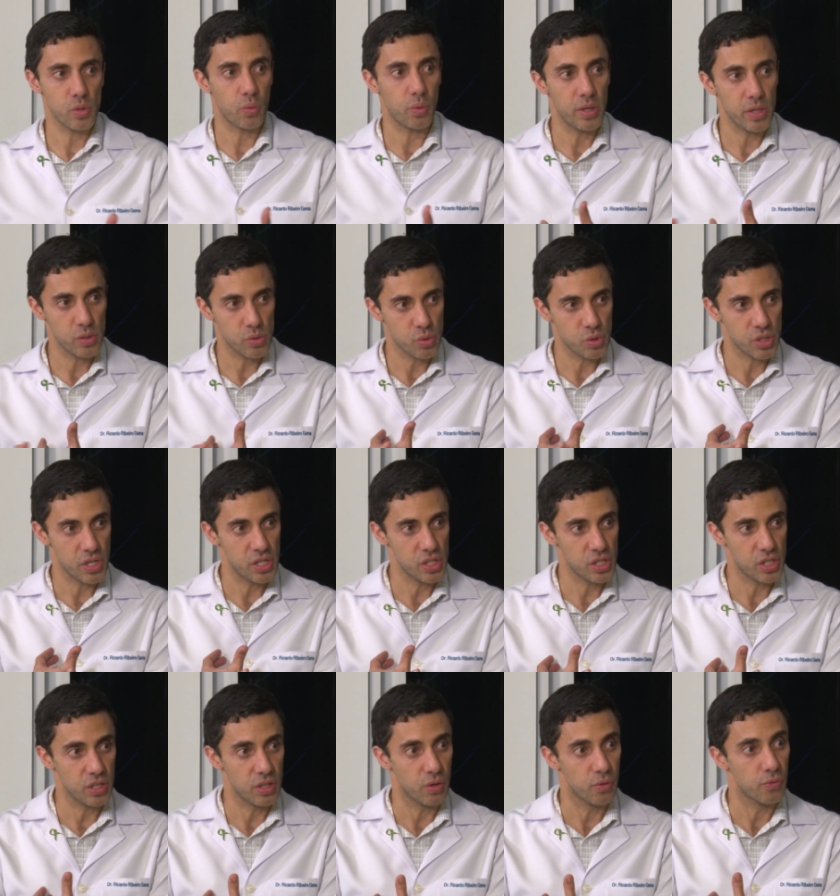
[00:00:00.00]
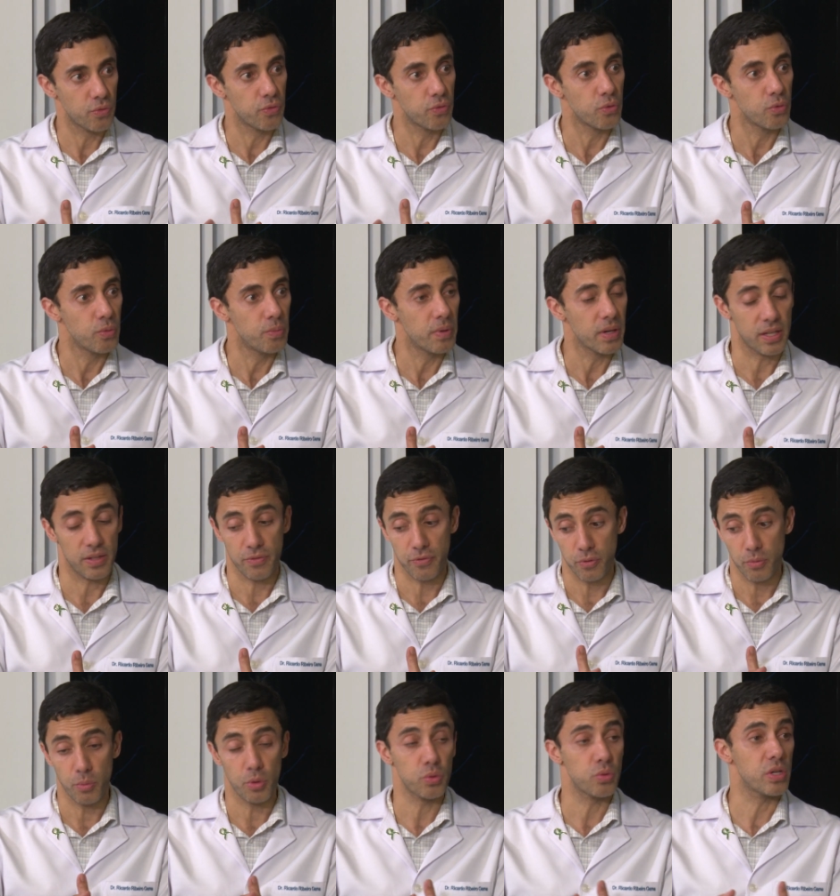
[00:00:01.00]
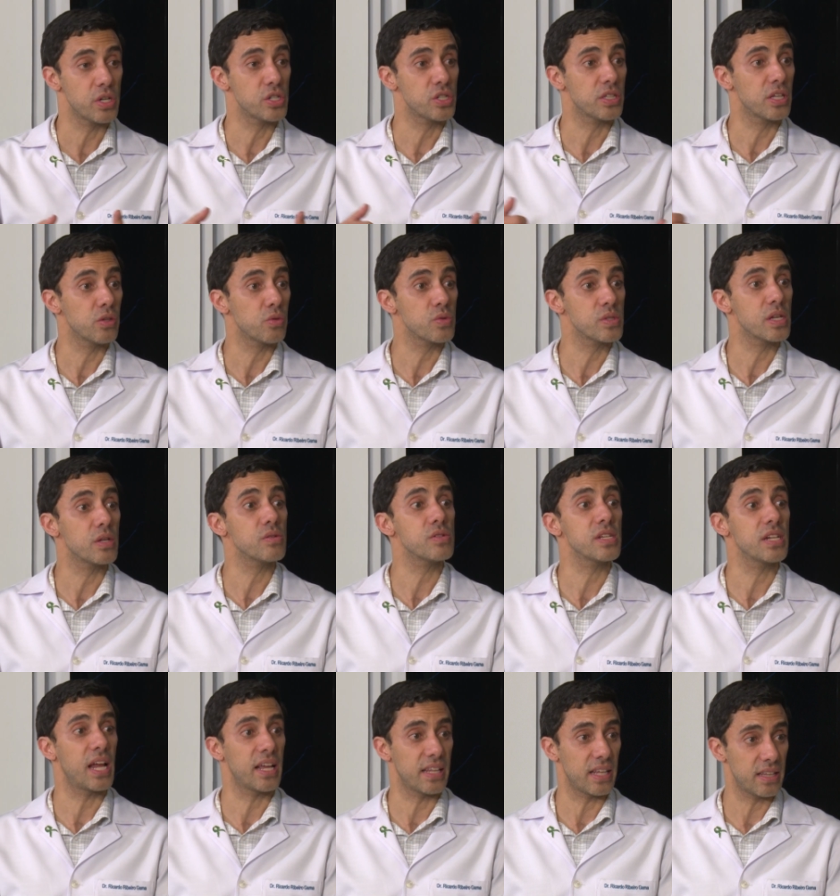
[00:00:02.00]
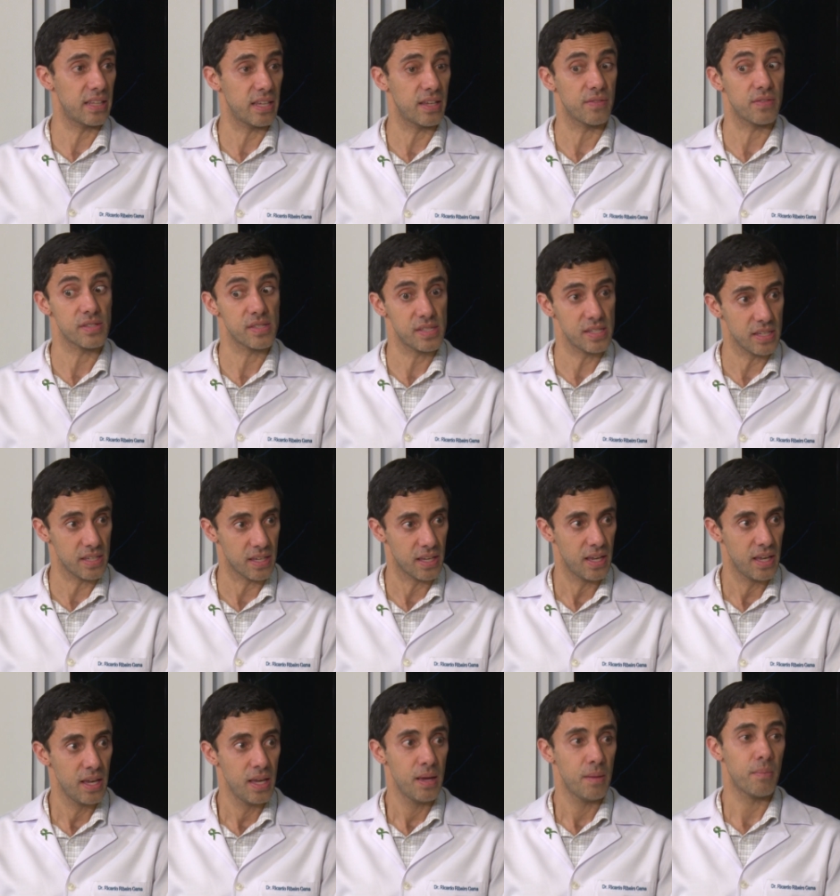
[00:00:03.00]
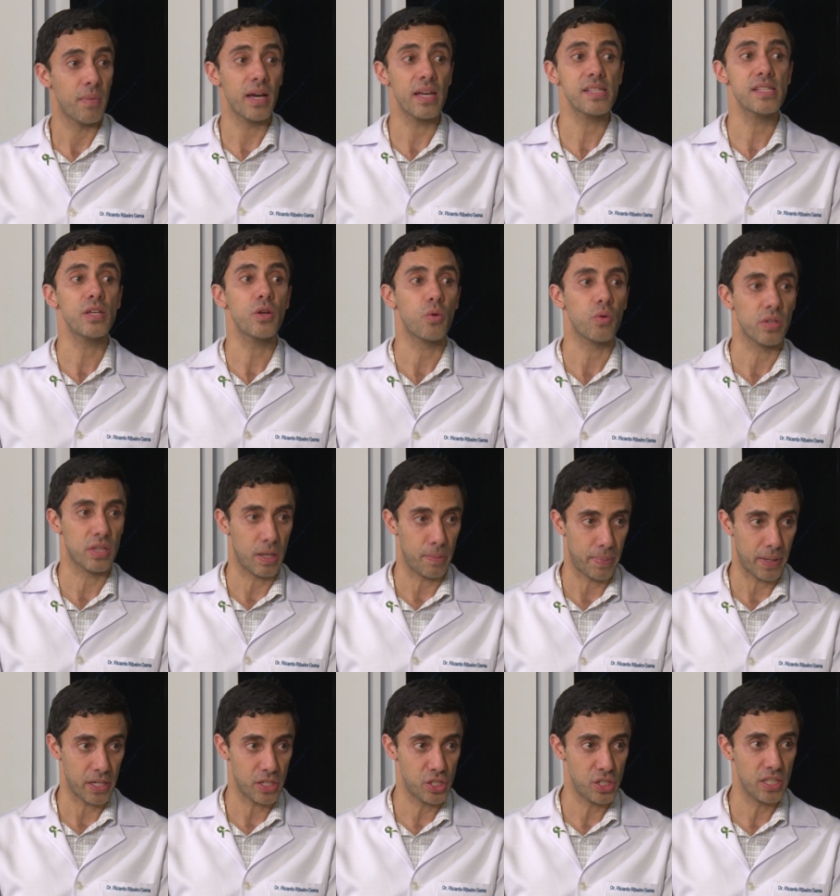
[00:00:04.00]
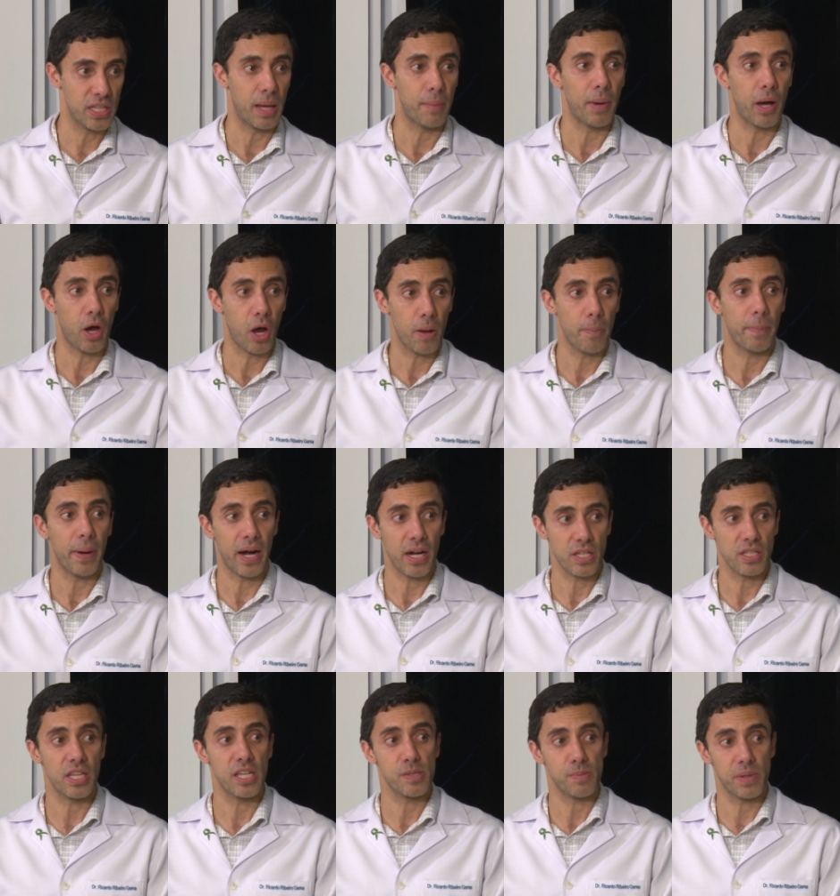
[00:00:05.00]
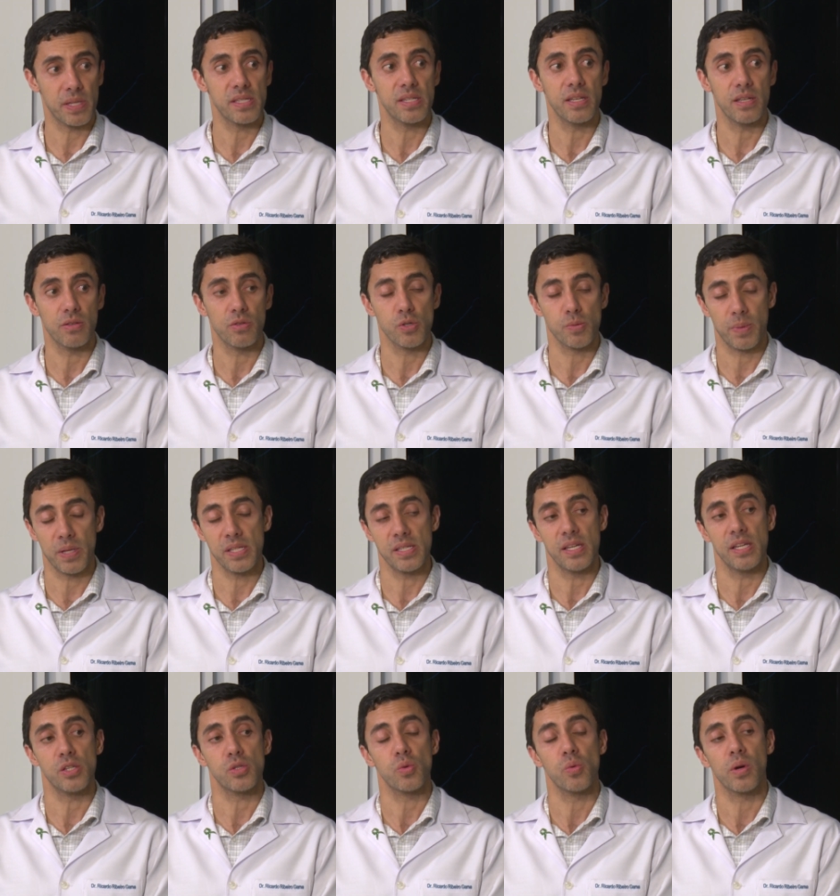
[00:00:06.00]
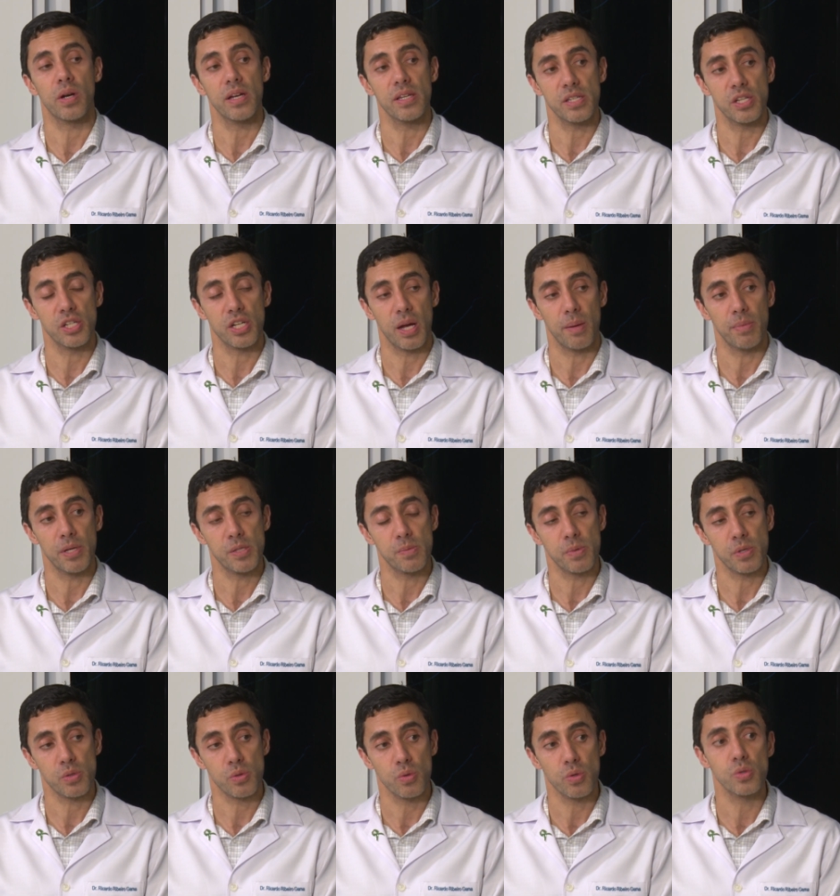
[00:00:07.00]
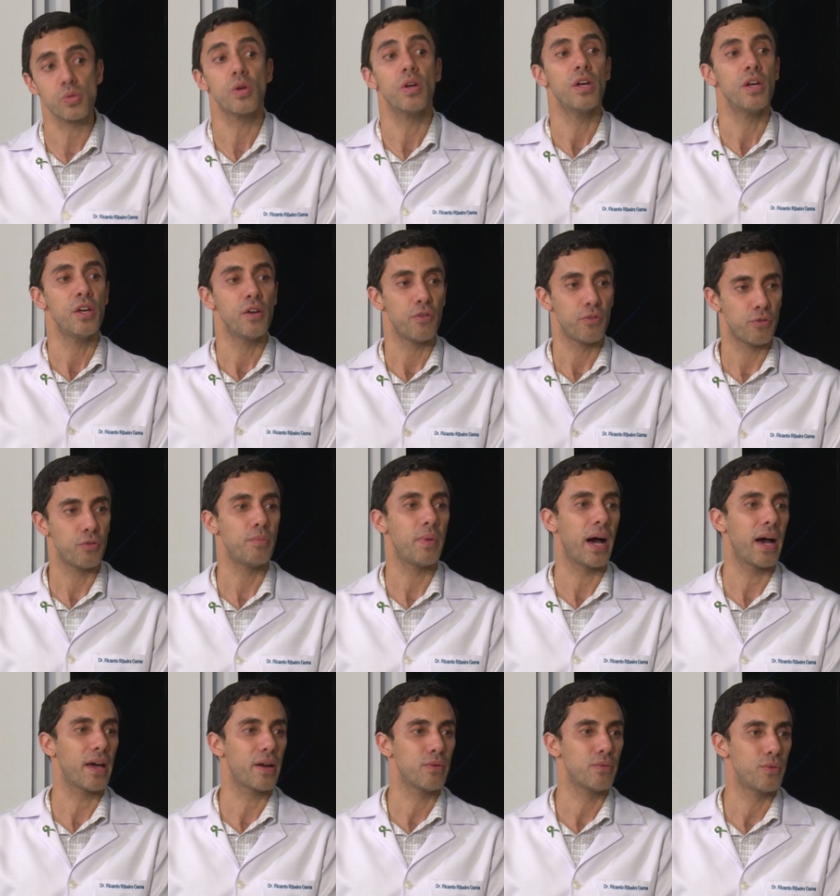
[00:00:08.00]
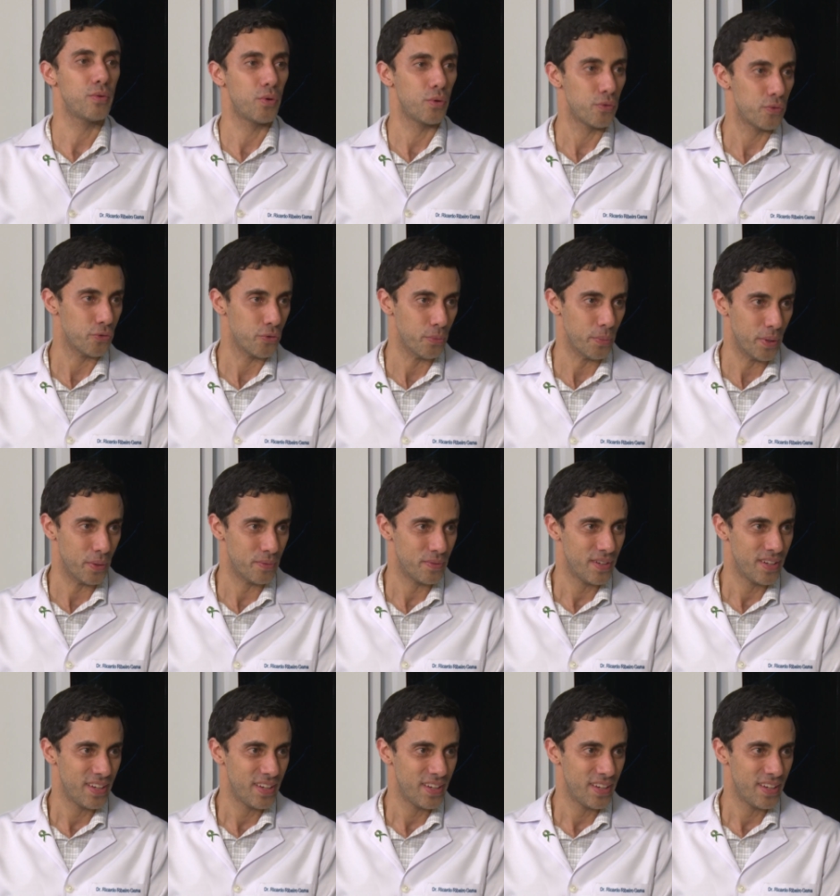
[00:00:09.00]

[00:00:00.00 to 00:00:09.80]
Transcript: eu conheço gente que não fuma, que fumou durante tantos anos e nada teve. Sim, mas em contrapartida, a maior parte dos pacientes com câncer de cabeça e pescoço fumaram ou fumam.